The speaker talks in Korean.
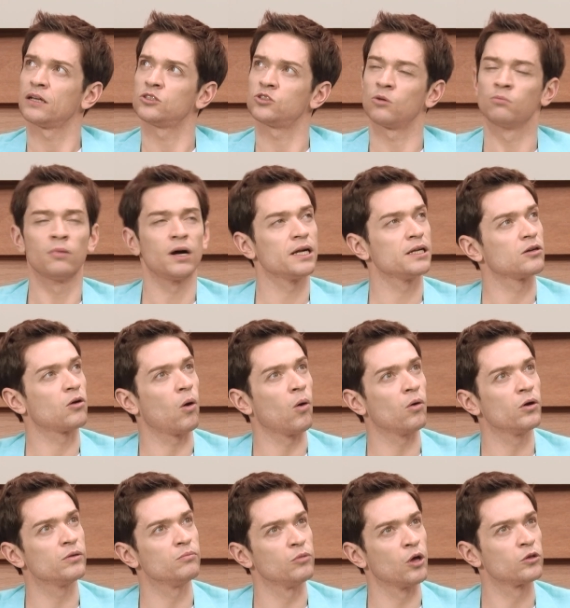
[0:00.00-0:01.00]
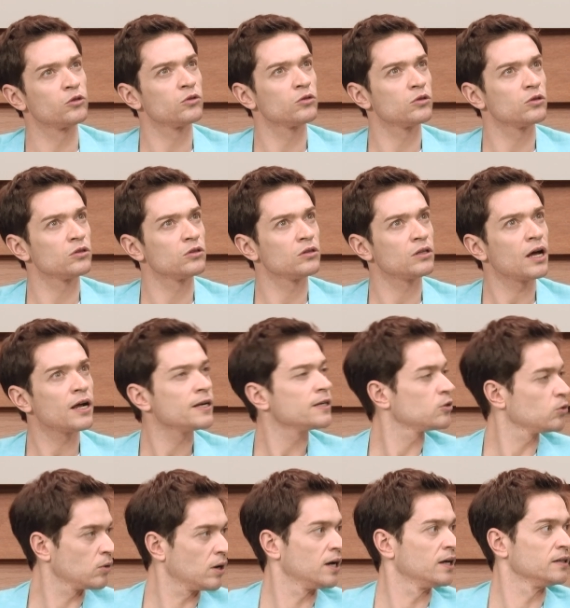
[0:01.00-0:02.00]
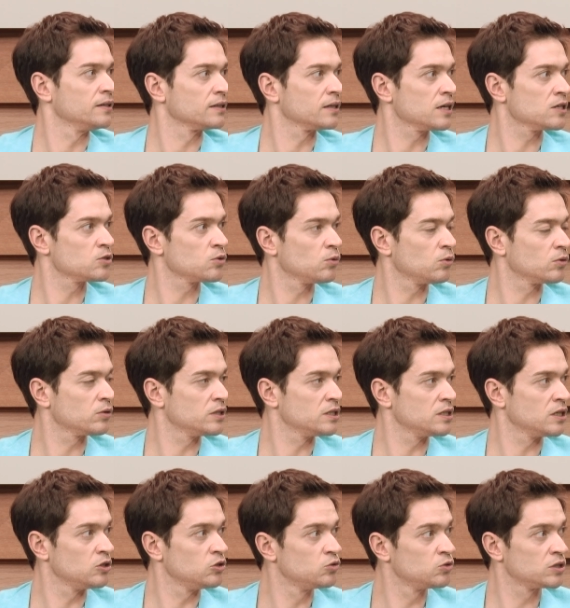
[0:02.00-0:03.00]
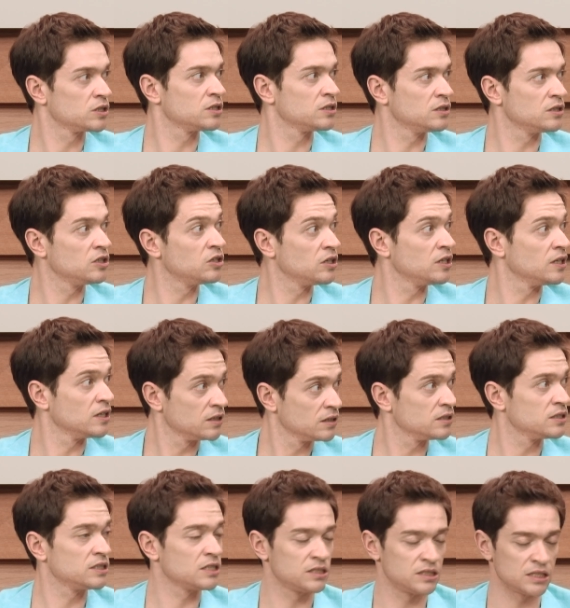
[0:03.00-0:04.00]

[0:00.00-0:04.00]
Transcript: 정말 거의 몇 달 동안 계속 이제 뉴스 일 위 음. 이제